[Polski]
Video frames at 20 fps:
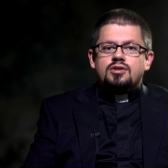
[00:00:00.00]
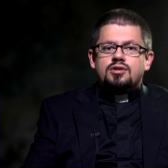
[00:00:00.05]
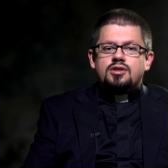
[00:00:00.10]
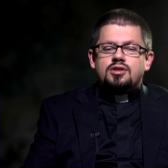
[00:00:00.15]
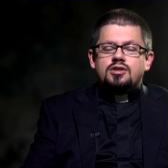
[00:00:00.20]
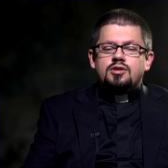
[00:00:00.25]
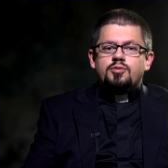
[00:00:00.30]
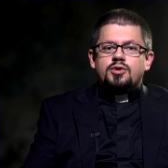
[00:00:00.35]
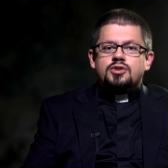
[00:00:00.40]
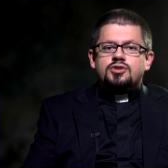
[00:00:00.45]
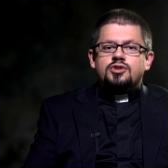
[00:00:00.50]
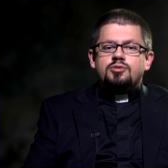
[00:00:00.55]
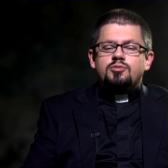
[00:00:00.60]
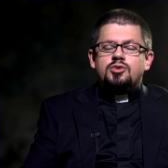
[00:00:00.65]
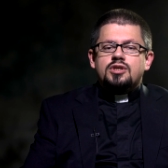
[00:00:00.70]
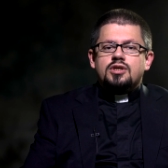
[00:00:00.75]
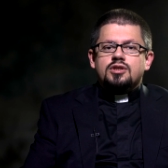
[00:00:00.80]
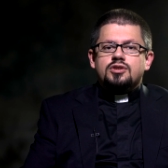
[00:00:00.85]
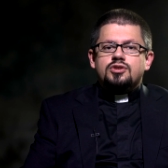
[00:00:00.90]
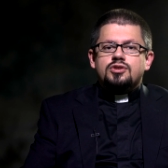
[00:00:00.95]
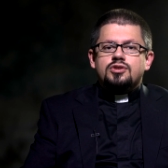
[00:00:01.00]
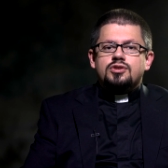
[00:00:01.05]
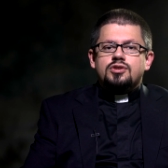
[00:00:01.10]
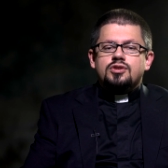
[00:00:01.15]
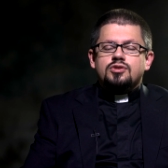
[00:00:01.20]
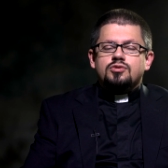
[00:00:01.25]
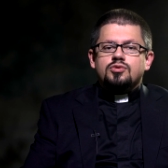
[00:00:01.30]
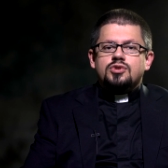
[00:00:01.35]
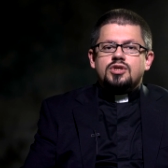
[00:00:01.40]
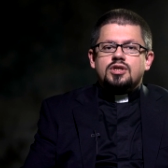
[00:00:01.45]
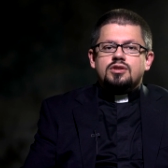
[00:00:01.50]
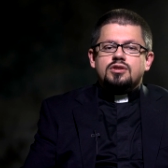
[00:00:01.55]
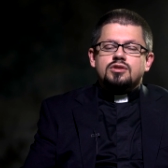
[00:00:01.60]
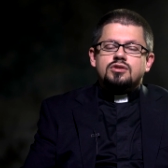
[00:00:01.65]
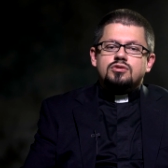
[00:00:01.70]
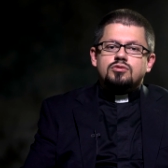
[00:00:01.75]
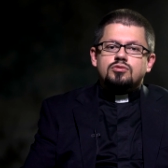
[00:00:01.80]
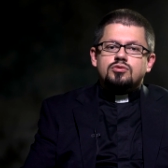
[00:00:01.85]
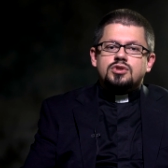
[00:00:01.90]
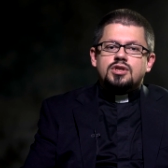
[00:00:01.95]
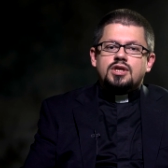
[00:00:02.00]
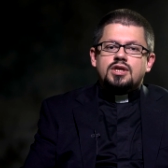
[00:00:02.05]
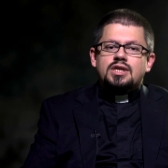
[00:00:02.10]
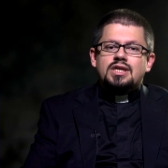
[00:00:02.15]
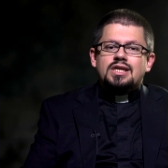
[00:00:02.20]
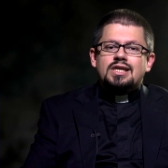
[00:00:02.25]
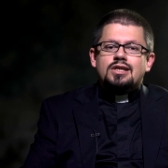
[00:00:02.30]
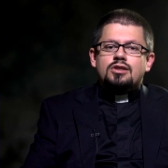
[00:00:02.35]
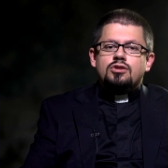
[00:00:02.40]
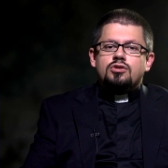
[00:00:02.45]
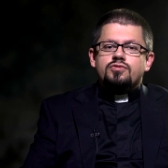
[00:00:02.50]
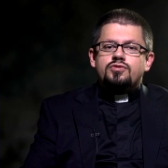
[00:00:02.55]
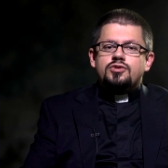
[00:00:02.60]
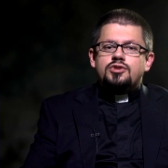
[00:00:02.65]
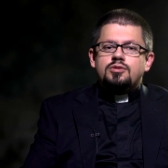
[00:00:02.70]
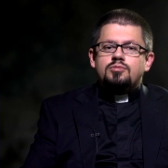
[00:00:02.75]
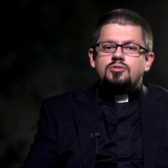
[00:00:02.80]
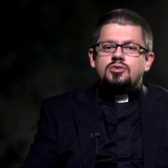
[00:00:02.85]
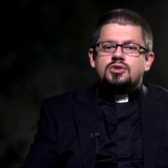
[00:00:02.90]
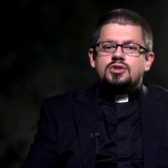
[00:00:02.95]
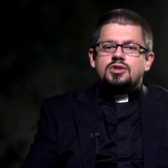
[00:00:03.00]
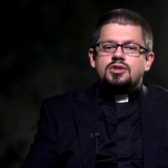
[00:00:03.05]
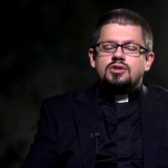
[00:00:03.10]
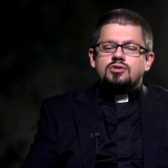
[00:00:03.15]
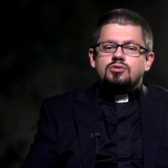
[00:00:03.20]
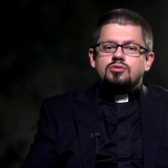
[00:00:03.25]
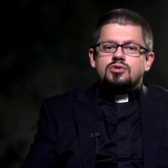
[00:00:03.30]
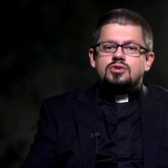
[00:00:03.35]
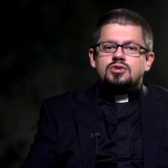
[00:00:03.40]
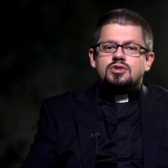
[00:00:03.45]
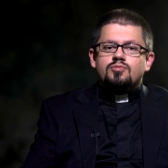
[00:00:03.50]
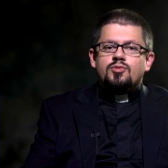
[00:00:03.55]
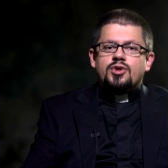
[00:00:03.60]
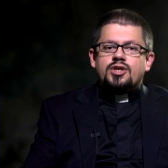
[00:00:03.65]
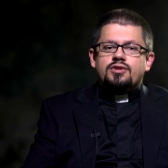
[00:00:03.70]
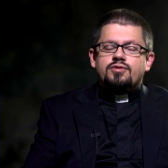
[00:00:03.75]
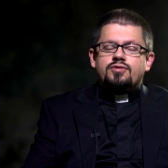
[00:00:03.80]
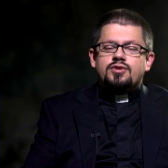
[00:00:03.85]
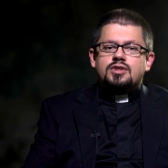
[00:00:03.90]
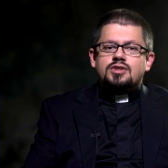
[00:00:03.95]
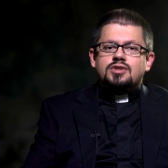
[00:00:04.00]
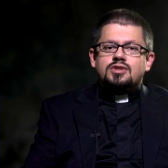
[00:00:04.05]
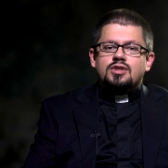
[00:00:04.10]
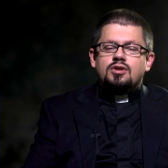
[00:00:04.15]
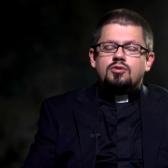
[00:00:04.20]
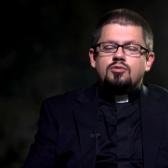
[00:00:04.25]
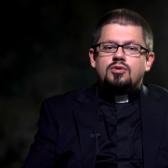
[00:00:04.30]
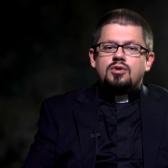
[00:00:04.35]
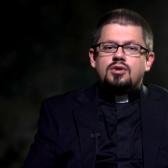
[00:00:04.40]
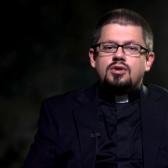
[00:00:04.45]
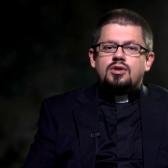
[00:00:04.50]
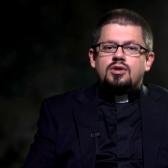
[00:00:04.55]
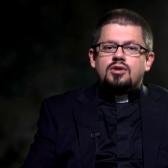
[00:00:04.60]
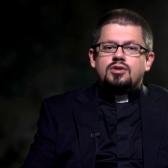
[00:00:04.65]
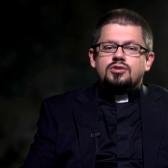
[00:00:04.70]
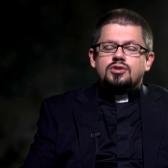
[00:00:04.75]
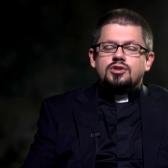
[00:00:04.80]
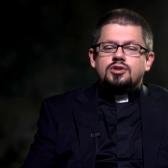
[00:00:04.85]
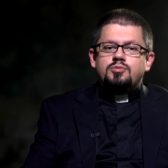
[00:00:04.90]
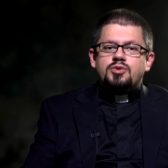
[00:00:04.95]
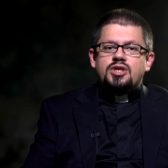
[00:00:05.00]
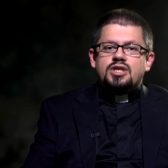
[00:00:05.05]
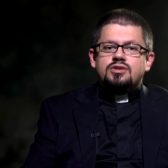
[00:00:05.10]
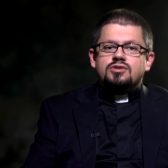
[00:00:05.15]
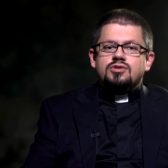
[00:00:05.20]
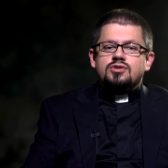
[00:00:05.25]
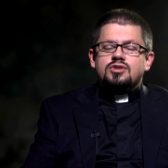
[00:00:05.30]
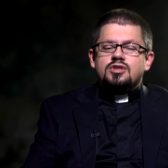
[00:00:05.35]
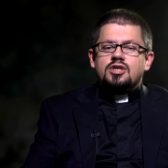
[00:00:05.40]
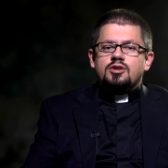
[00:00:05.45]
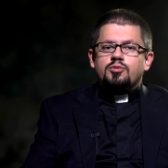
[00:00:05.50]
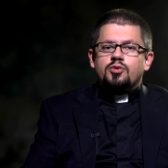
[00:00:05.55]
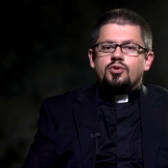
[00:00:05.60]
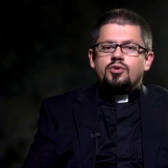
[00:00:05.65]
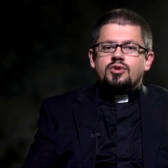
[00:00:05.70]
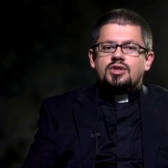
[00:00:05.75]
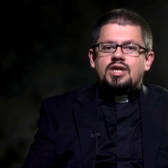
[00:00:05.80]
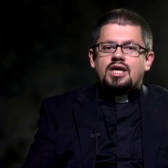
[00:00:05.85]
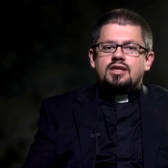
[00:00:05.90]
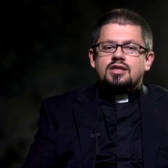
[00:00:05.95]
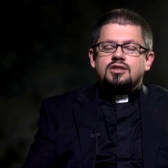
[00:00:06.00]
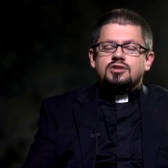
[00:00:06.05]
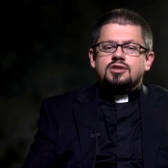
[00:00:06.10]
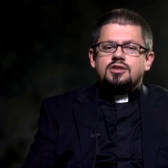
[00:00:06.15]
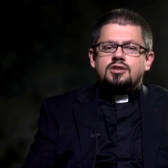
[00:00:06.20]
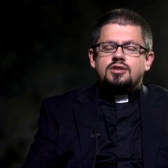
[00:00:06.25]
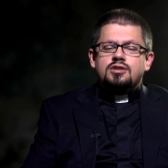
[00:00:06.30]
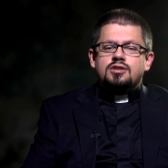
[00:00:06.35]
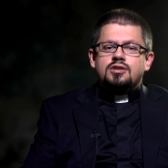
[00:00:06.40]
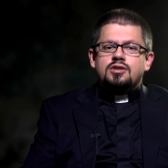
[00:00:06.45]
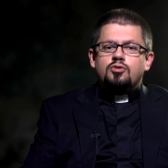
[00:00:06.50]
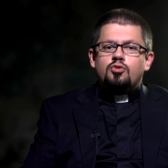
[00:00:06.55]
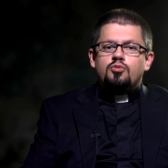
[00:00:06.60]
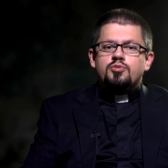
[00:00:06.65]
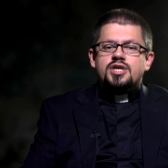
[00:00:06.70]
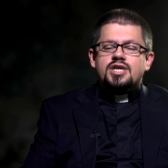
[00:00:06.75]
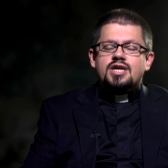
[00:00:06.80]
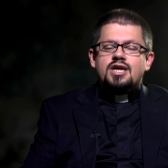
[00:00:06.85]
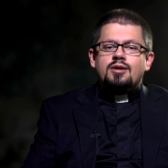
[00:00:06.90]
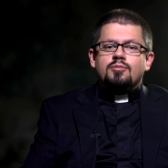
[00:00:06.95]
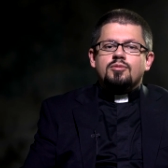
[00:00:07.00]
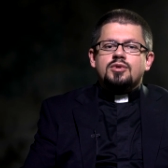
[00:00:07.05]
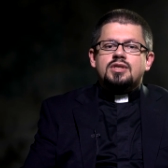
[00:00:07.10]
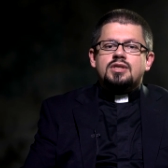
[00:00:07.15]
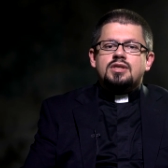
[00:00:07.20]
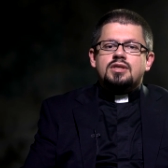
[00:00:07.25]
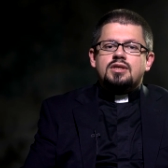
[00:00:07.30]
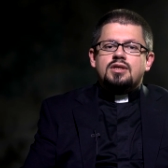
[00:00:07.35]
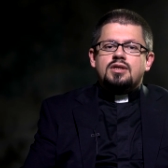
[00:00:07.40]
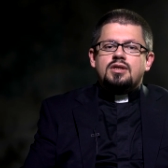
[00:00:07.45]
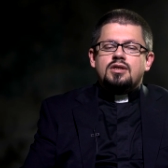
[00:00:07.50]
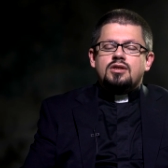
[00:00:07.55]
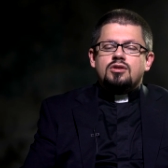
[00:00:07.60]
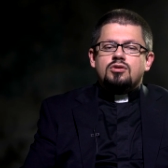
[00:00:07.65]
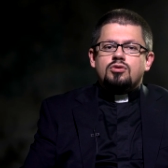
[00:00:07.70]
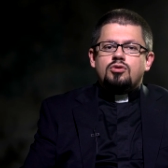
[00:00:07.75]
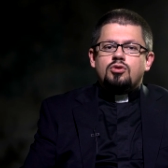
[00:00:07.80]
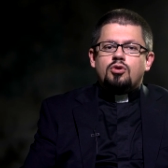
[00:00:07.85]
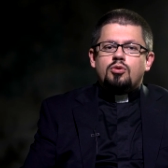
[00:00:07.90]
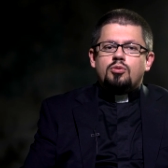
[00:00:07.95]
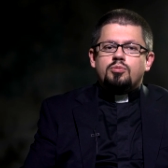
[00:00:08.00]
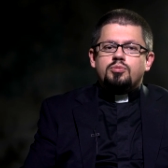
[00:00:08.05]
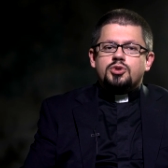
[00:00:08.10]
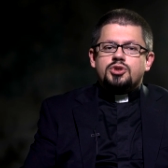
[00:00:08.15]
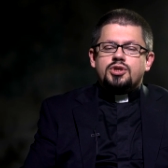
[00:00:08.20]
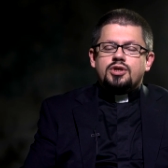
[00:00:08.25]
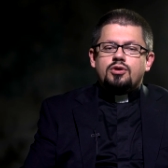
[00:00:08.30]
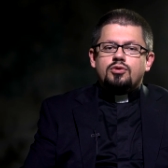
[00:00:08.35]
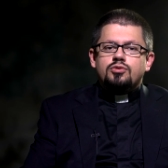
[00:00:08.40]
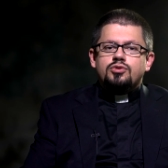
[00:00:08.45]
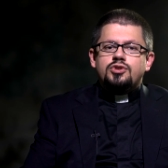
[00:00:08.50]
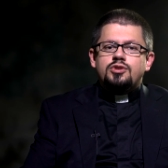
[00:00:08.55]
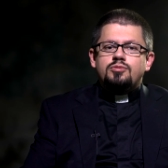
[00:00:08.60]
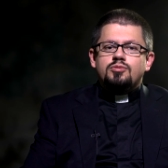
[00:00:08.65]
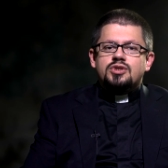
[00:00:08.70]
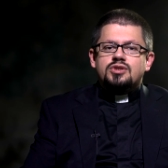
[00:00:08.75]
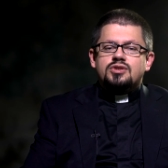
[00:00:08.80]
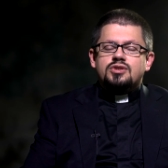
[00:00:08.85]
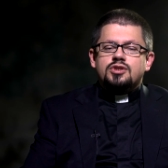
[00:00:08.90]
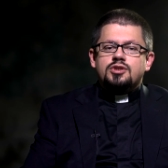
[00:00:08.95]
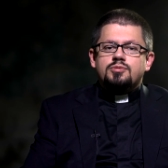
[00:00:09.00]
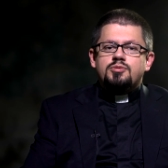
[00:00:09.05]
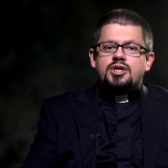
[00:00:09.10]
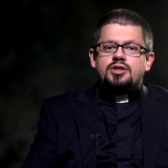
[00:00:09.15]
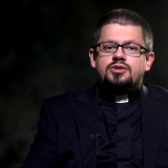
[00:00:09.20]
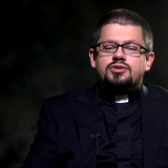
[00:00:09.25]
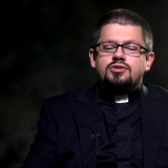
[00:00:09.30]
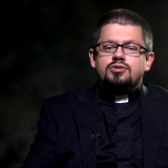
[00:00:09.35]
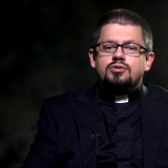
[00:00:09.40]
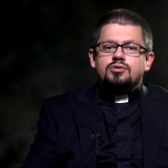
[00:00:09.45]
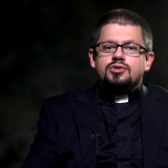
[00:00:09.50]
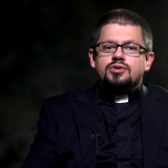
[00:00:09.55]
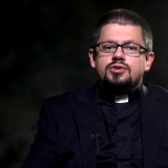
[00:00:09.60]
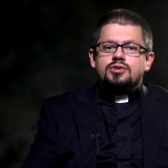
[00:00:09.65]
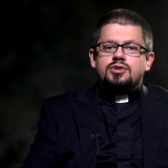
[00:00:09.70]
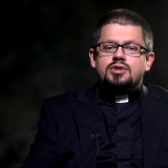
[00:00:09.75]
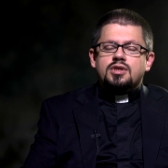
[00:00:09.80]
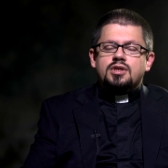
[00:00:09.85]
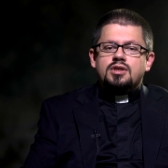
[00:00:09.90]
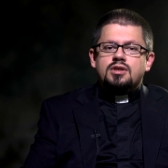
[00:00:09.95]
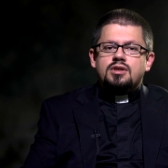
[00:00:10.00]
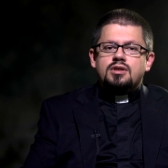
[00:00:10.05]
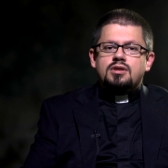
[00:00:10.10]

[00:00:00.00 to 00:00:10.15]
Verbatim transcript: Kiedy patrzymy na krzyż Jezusa Chrystusa, to widzimy, że Jezus zmartwychwstał, że śmierć została pokonana, że kiedy umieramy, to przechodzimy ze śmierci do życia.